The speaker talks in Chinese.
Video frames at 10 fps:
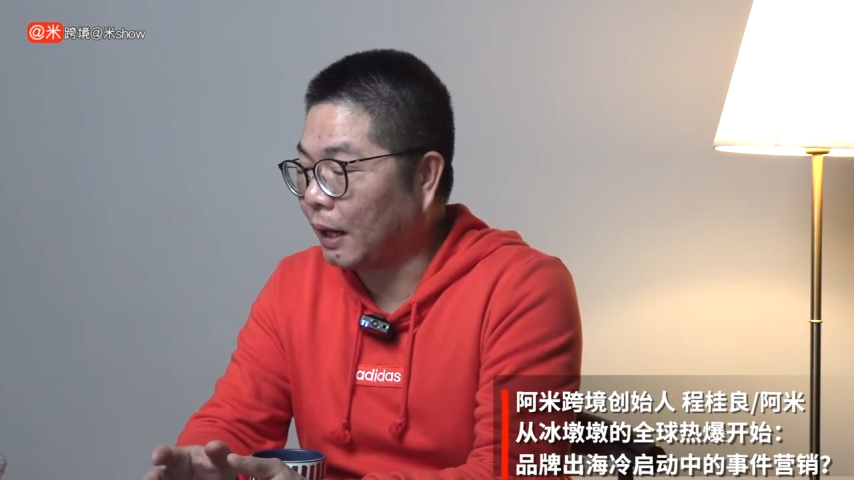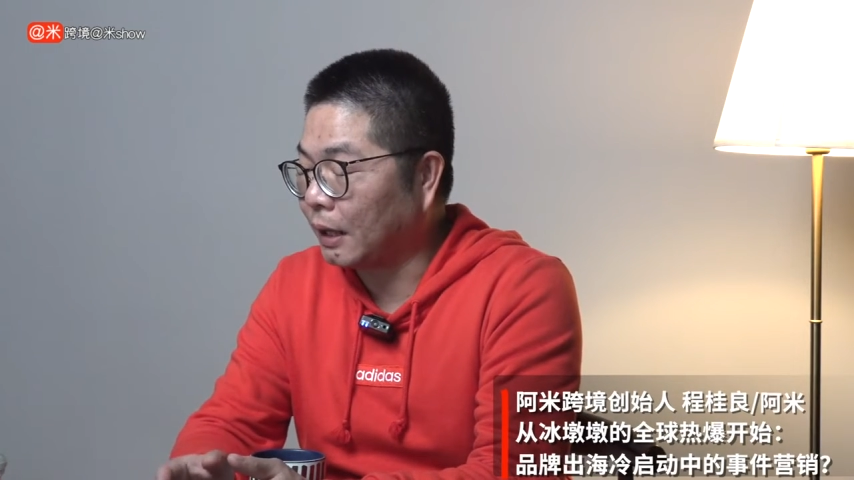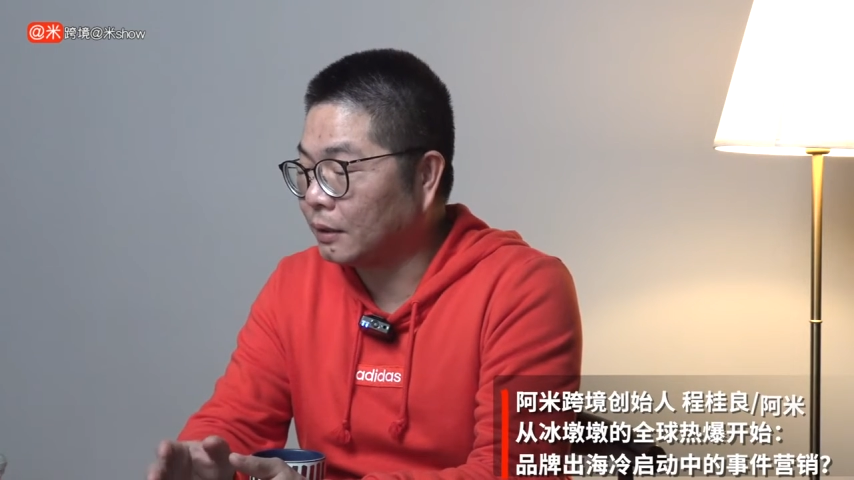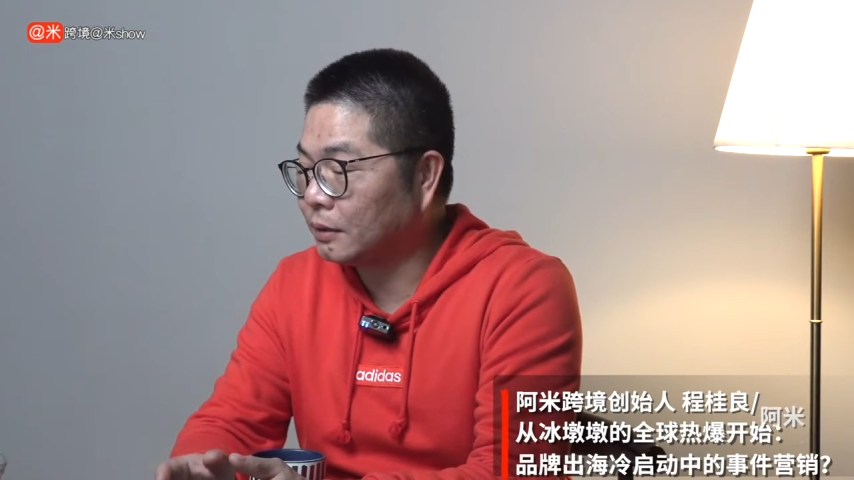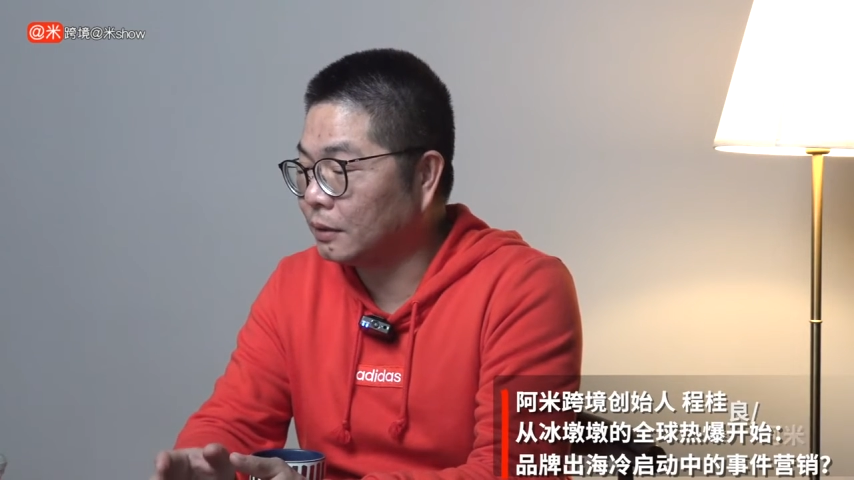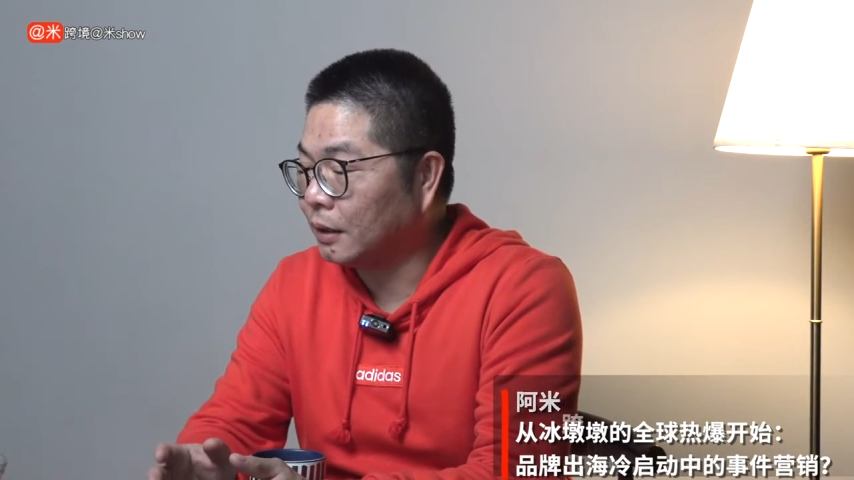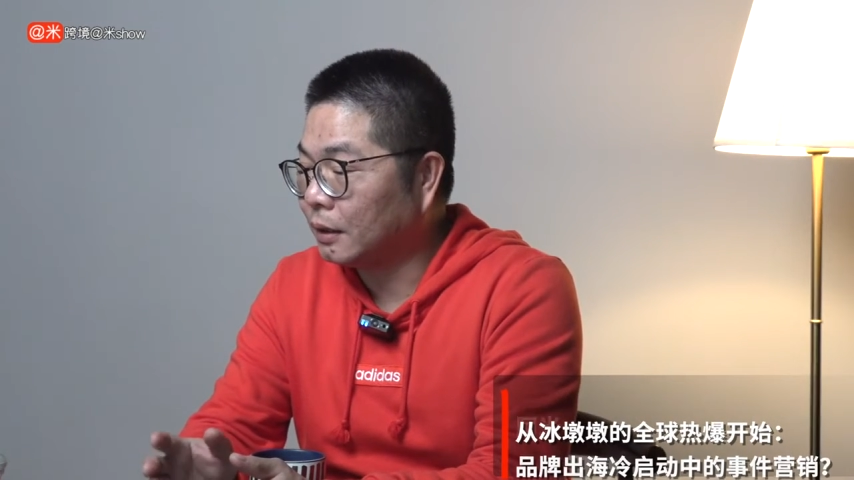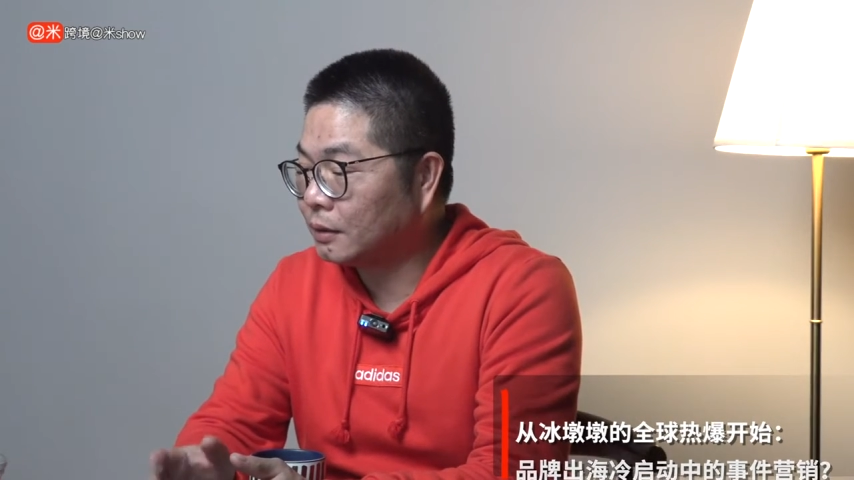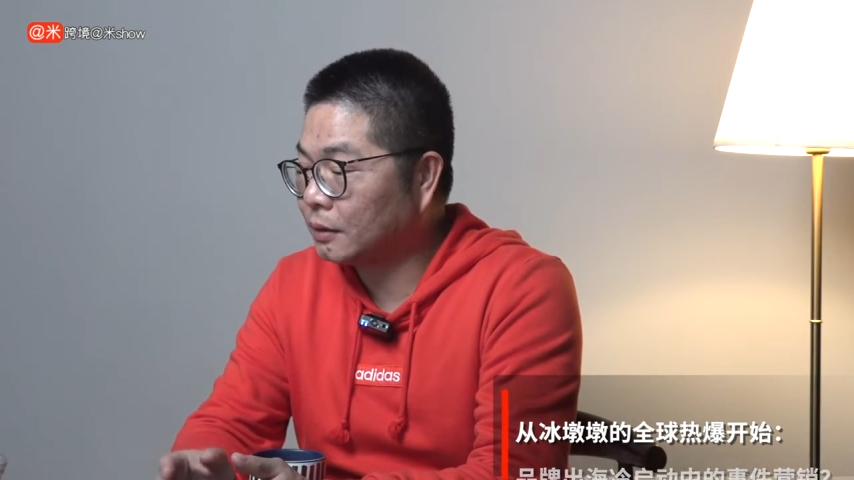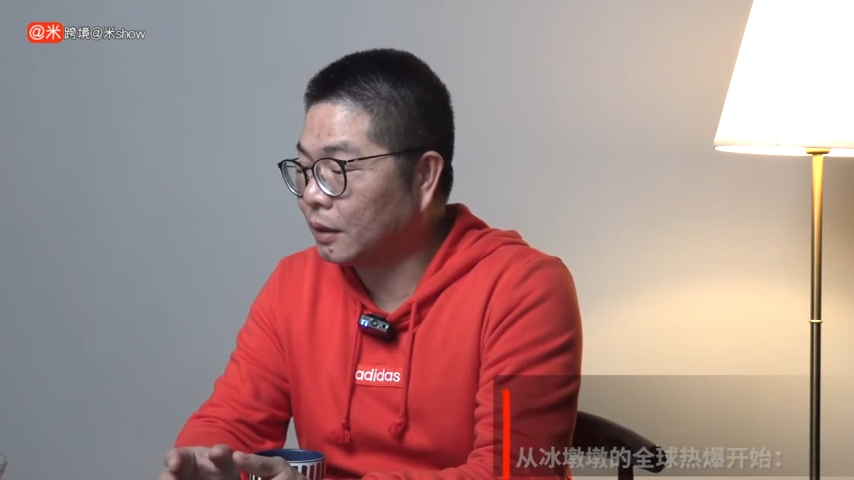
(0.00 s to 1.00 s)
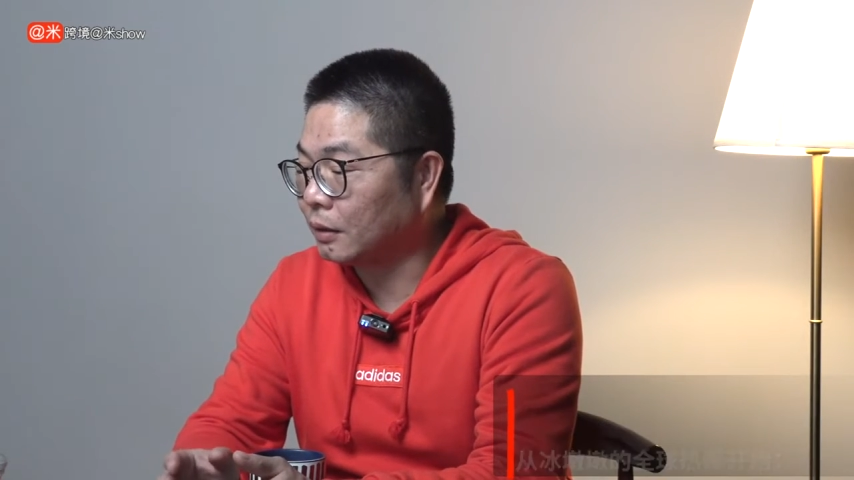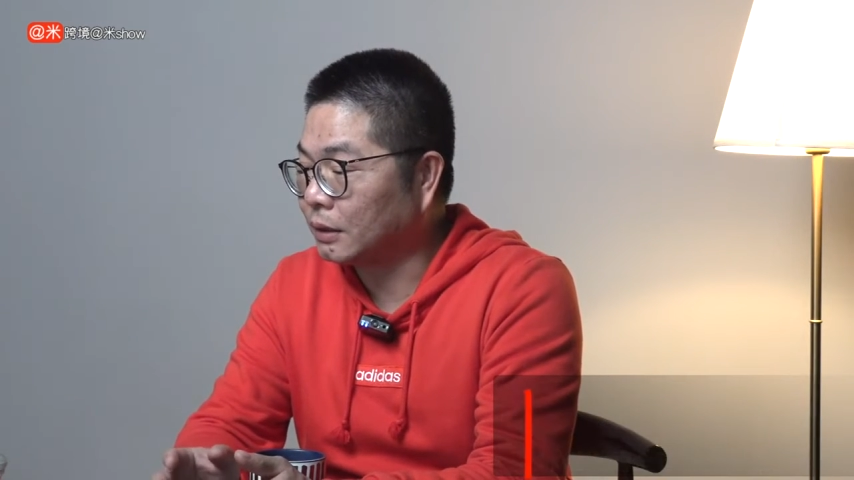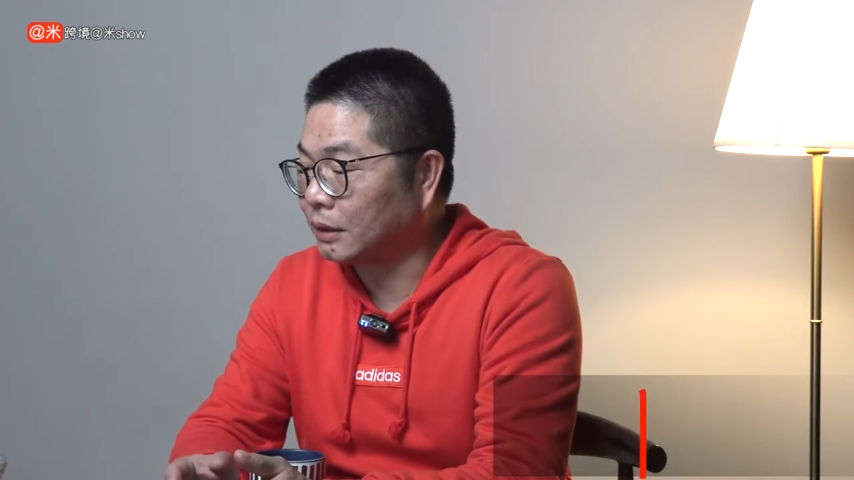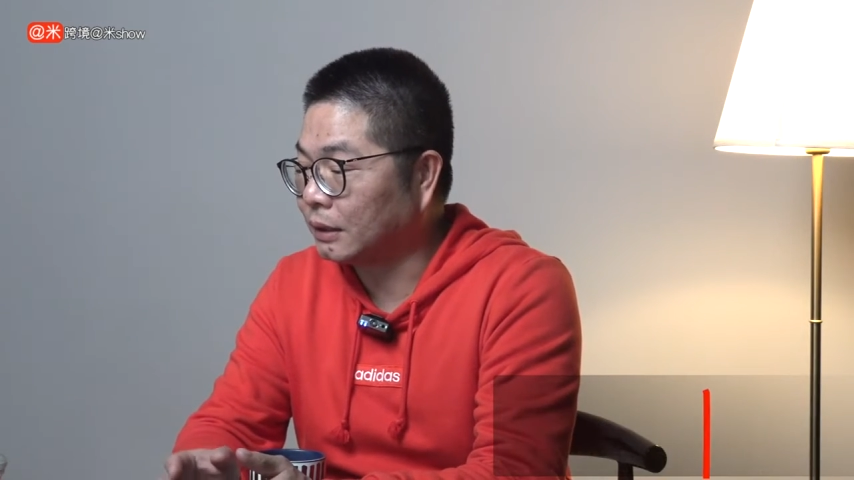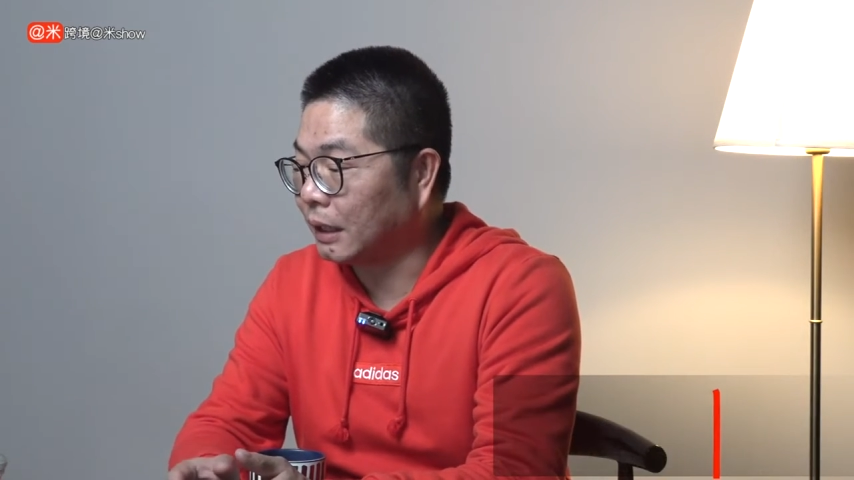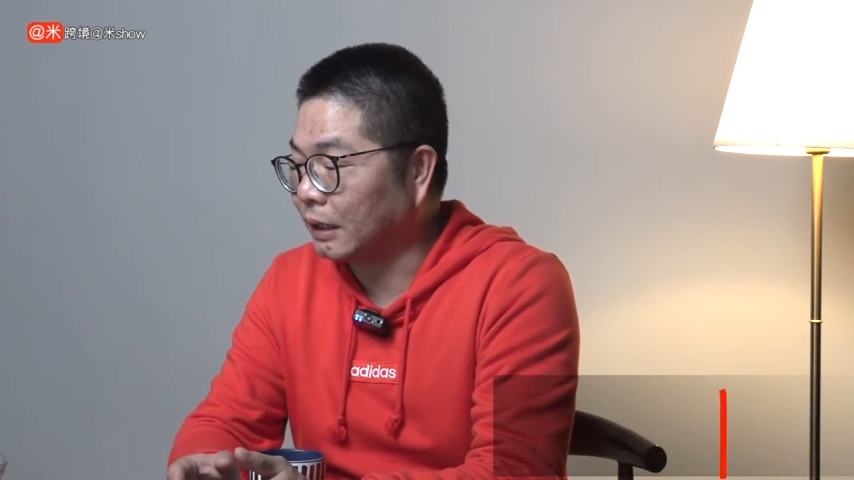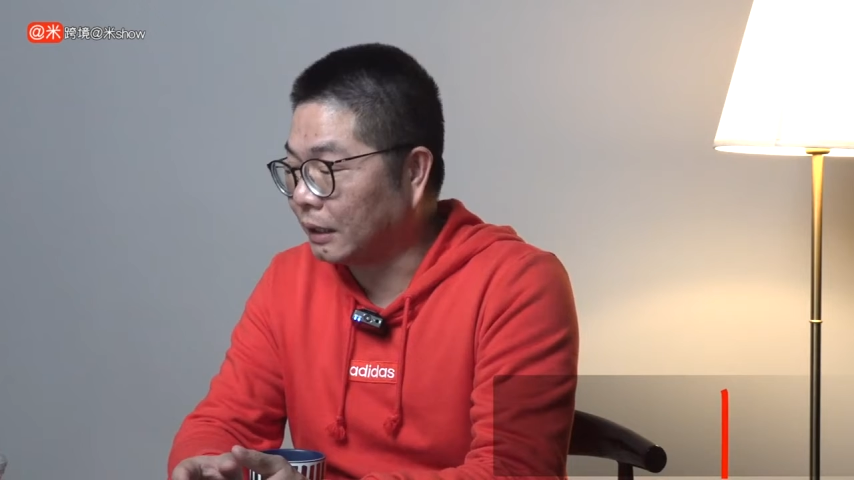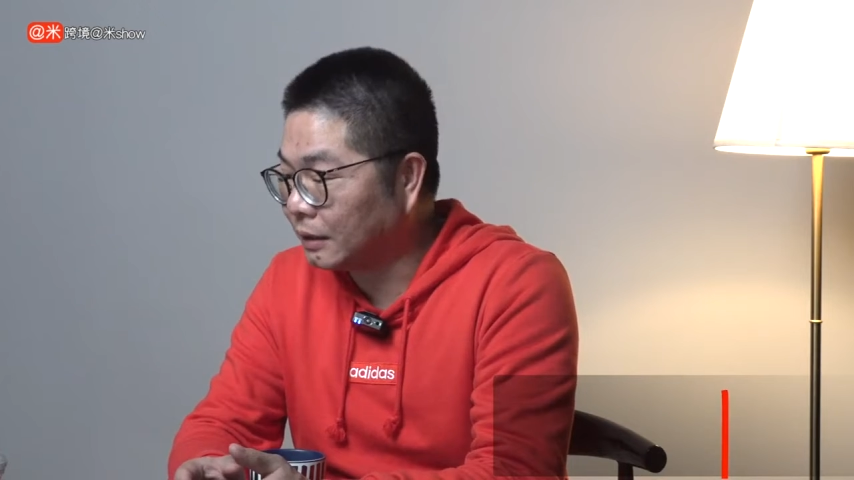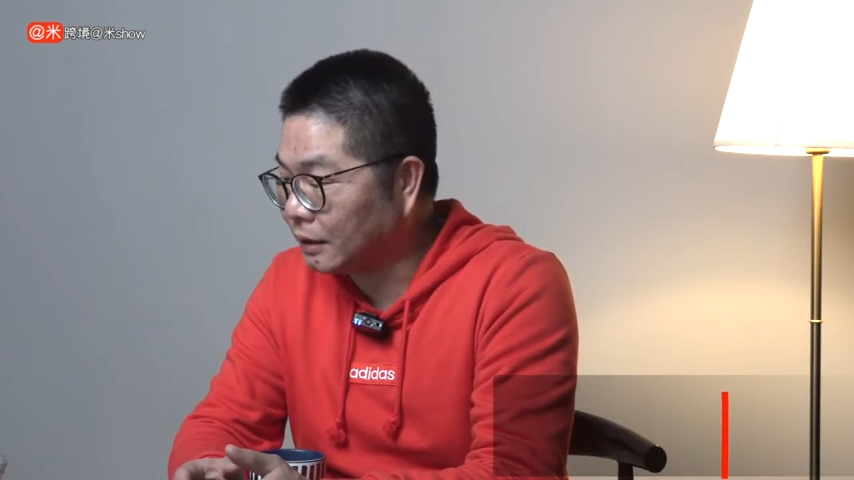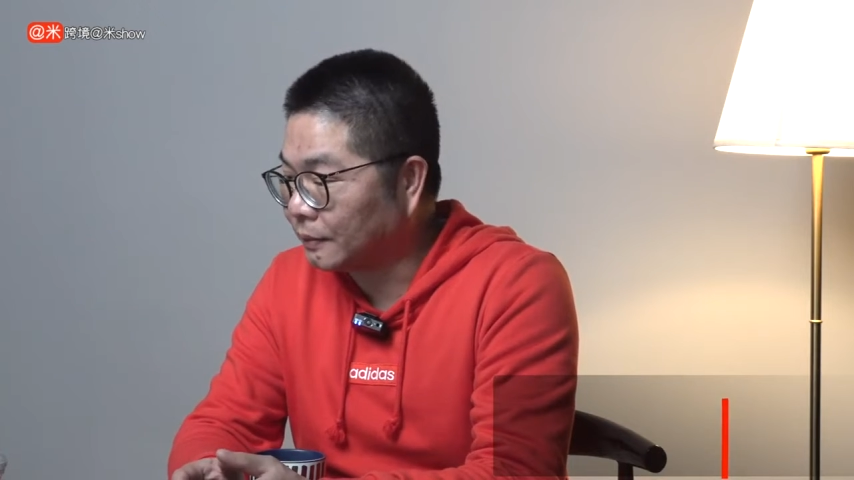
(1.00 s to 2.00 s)
还是制造情感
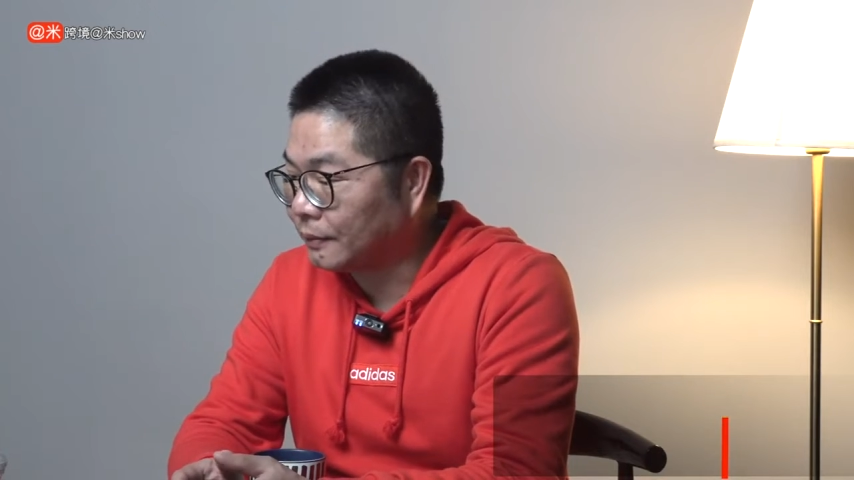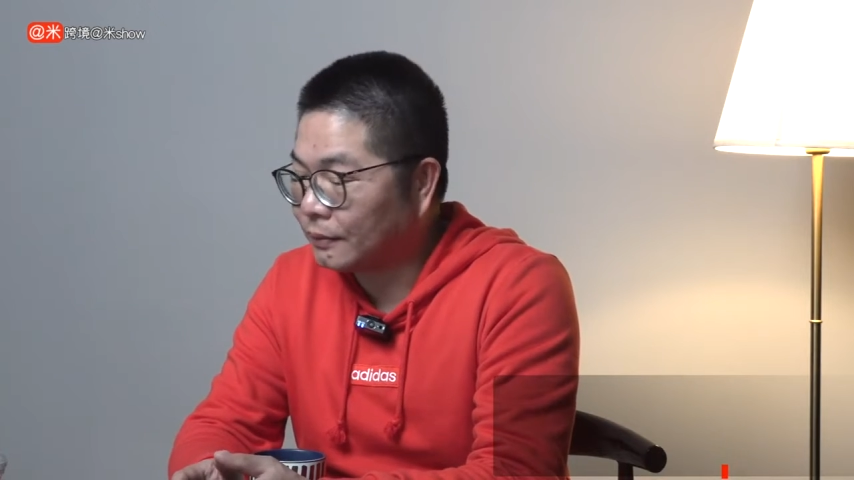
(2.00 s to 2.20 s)
联系？